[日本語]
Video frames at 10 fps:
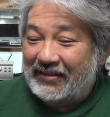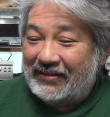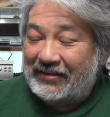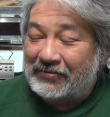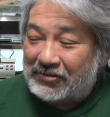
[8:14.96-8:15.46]

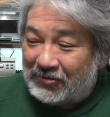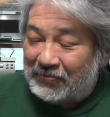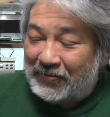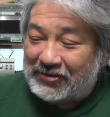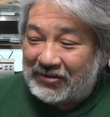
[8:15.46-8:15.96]
で、その
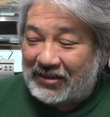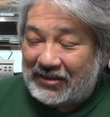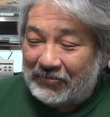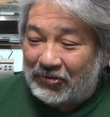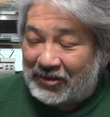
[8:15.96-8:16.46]
別の
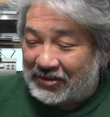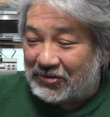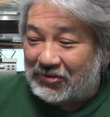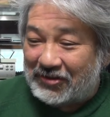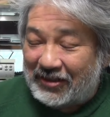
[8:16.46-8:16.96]
方も同じと
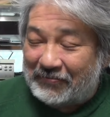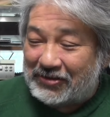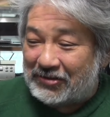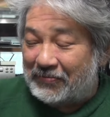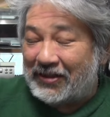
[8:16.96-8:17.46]
ころで
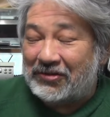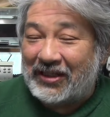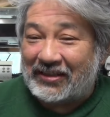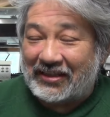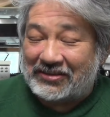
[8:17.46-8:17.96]
別のバンド
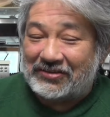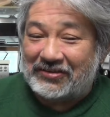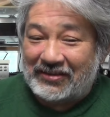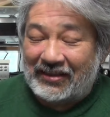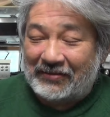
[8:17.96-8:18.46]
やったりする
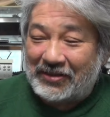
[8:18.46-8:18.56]
んで、